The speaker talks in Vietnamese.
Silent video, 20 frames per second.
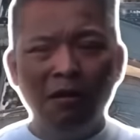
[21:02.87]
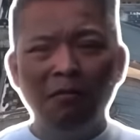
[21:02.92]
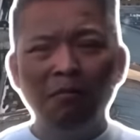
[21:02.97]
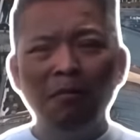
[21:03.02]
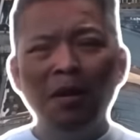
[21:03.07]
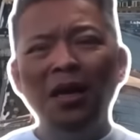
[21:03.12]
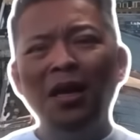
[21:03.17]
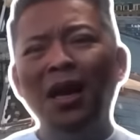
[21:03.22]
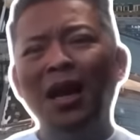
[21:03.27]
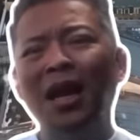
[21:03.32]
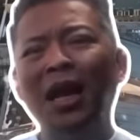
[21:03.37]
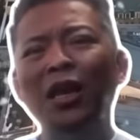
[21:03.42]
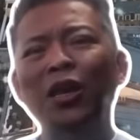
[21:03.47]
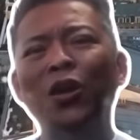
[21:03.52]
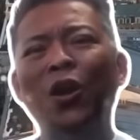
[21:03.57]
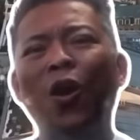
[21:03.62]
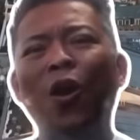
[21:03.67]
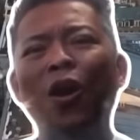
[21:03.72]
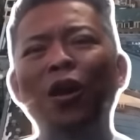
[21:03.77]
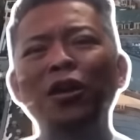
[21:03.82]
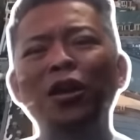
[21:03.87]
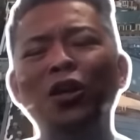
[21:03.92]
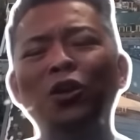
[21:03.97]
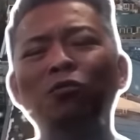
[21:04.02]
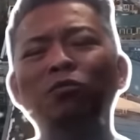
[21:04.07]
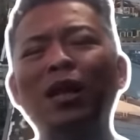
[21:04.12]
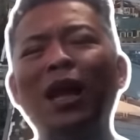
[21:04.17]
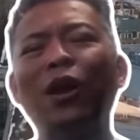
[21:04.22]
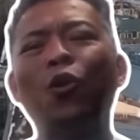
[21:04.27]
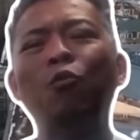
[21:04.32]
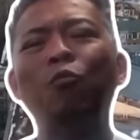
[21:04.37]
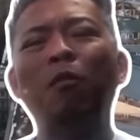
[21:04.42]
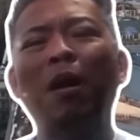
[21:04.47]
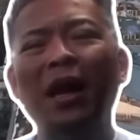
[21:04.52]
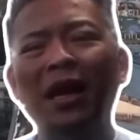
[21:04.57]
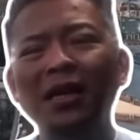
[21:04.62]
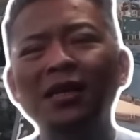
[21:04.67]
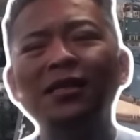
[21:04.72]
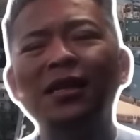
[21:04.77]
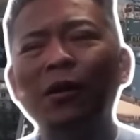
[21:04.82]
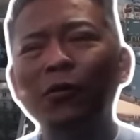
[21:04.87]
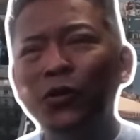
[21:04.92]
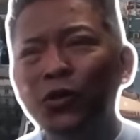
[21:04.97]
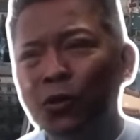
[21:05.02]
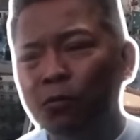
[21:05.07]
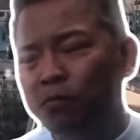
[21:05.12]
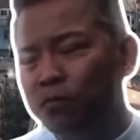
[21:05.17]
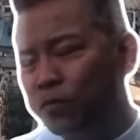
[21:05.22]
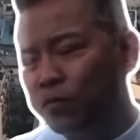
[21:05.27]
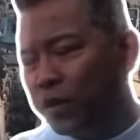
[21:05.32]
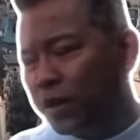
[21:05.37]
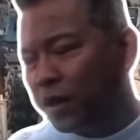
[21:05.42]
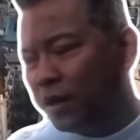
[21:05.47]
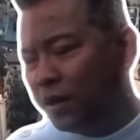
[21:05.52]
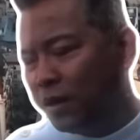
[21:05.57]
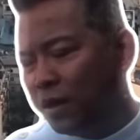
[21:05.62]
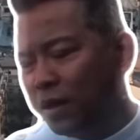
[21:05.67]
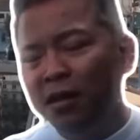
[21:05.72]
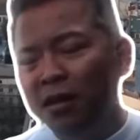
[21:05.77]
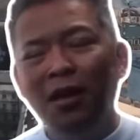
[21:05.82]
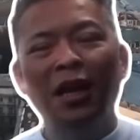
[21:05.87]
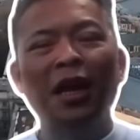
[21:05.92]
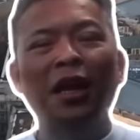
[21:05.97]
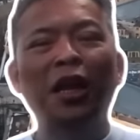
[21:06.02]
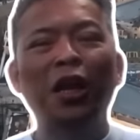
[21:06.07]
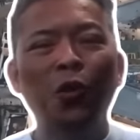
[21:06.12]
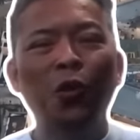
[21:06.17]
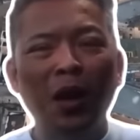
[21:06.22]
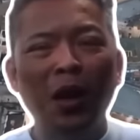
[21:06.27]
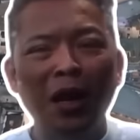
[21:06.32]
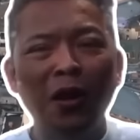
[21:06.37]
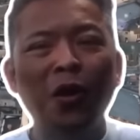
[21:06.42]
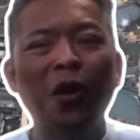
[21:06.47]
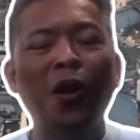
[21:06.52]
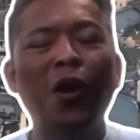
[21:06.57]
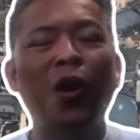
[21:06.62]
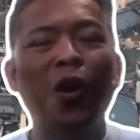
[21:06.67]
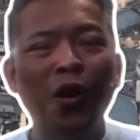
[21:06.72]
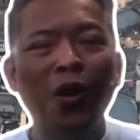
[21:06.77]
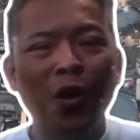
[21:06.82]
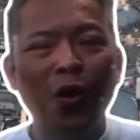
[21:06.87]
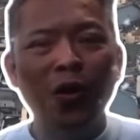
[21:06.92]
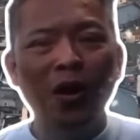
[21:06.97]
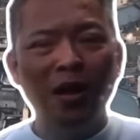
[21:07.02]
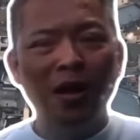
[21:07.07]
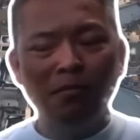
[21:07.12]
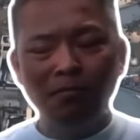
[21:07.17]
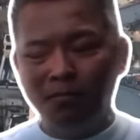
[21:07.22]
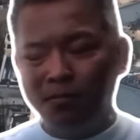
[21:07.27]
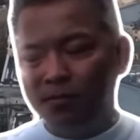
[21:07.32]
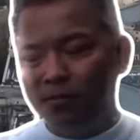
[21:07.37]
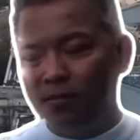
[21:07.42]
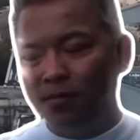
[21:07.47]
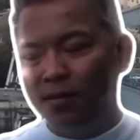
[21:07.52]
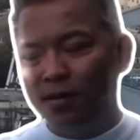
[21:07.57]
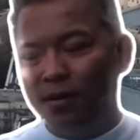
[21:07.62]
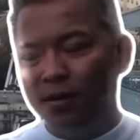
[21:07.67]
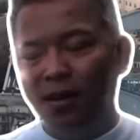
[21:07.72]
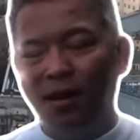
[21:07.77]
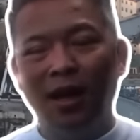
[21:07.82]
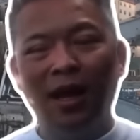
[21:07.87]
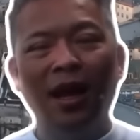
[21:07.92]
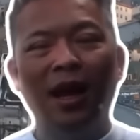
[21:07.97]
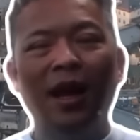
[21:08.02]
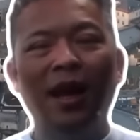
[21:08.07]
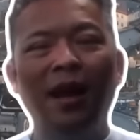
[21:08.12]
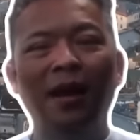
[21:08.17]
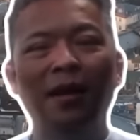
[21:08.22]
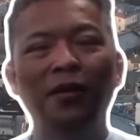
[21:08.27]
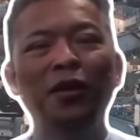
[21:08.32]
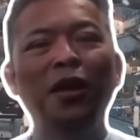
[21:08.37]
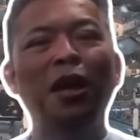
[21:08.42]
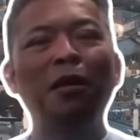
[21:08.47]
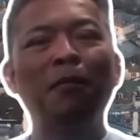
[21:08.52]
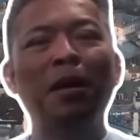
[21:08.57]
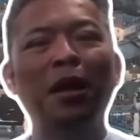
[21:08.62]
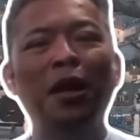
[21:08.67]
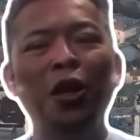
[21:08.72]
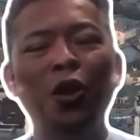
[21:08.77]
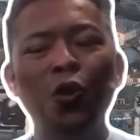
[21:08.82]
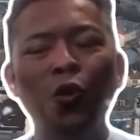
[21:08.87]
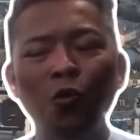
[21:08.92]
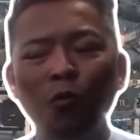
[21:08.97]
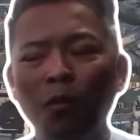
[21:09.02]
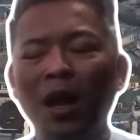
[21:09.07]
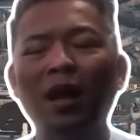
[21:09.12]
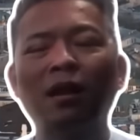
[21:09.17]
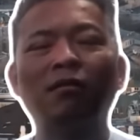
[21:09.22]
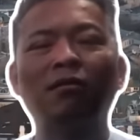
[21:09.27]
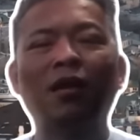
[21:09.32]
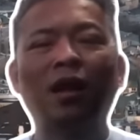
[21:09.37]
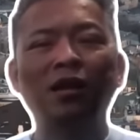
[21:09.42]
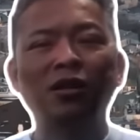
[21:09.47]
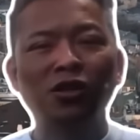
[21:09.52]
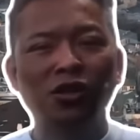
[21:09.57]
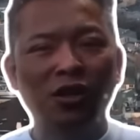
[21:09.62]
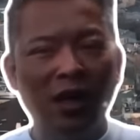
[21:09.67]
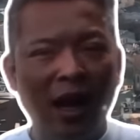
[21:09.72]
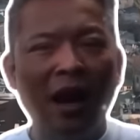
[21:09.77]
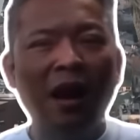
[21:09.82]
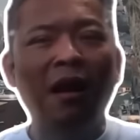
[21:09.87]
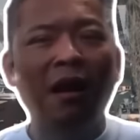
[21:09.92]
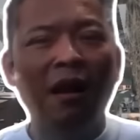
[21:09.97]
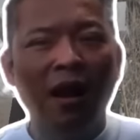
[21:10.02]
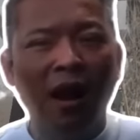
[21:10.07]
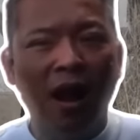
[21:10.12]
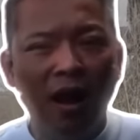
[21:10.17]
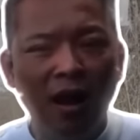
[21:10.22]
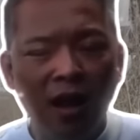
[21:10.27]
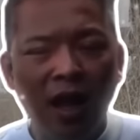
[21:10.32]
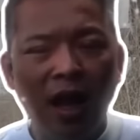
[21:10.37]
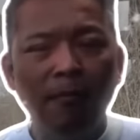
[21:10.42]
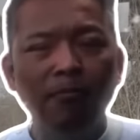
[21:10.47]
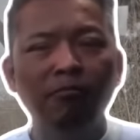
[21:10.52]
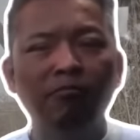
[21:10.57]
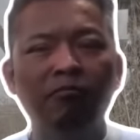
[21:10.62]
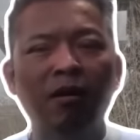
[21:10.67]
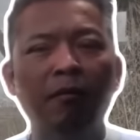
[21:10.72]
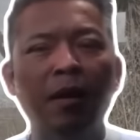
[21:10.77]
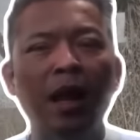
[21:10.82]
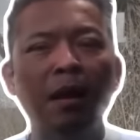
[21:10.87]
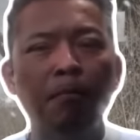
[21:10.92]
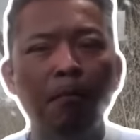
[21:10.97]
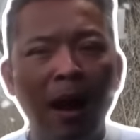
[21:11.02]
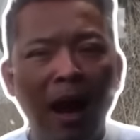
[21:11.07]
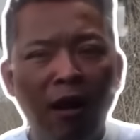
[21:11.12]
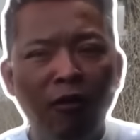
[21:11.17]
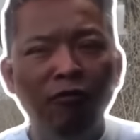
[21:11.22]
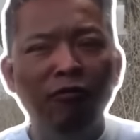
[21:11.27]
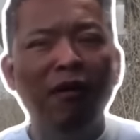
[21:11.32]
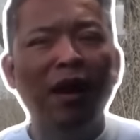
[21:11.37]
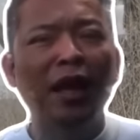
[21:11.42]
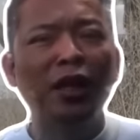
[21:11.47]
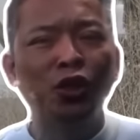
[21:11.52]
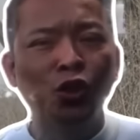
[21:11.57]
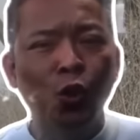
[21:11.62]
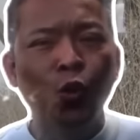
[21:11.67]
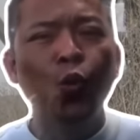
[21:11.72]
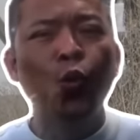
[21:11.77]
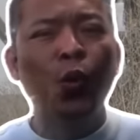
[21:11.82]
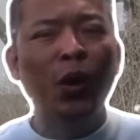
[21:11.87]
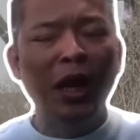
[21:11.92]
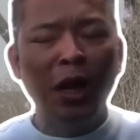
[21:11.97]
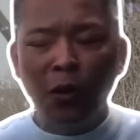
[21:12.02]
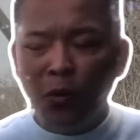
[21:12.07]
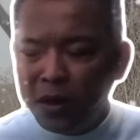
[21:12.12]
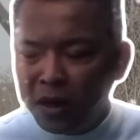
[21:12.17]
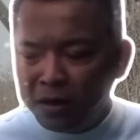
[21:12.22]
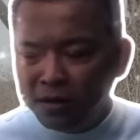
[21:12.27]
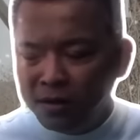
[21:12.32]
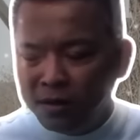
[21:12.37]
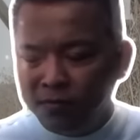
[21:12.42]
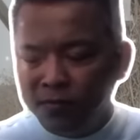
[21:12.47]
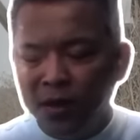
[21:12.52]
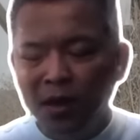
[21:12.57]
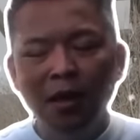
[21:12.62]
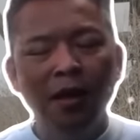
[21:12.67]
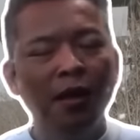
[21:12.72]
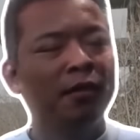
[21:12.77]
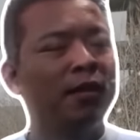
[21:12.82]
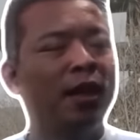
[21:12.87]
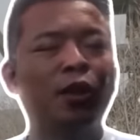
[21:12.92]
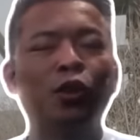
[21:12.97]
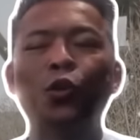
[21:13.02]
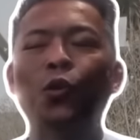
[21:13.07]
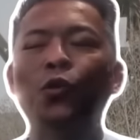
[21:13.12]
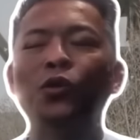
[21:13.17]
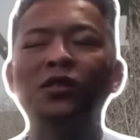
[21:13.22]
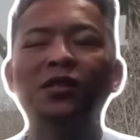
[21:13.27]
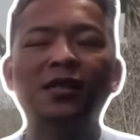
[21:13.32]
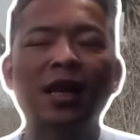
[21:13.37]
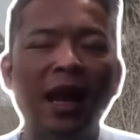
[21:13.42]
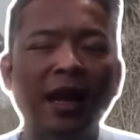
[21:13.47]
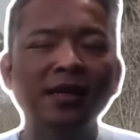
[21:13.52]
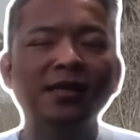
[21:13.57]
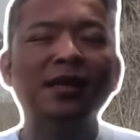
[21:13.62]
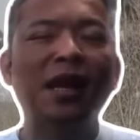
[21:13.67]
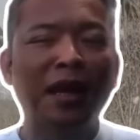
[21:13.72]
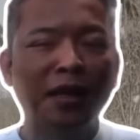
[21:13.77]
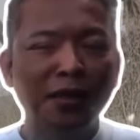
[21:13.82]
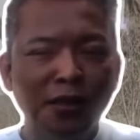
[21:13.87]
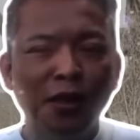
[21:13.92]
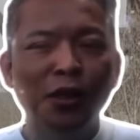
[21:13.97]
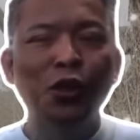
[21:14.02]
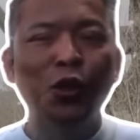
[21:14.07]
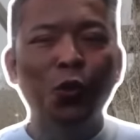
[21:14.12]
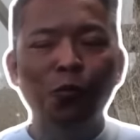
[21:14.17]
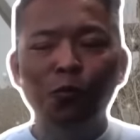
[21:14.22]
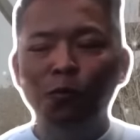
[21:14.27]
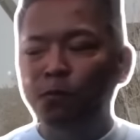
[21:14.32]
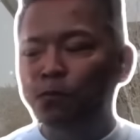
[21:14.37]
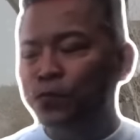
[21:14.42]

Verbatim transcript: bây giờ cái nhỏ nhất chúng ta cũng 7 60 nhưng cái điều này nó khó nói lắm à nhưng mà nếu mà tình trạng cẩn khắp và để bảo vệ chủ quyền của đất nước thì tôi sẵn sàng sử dụng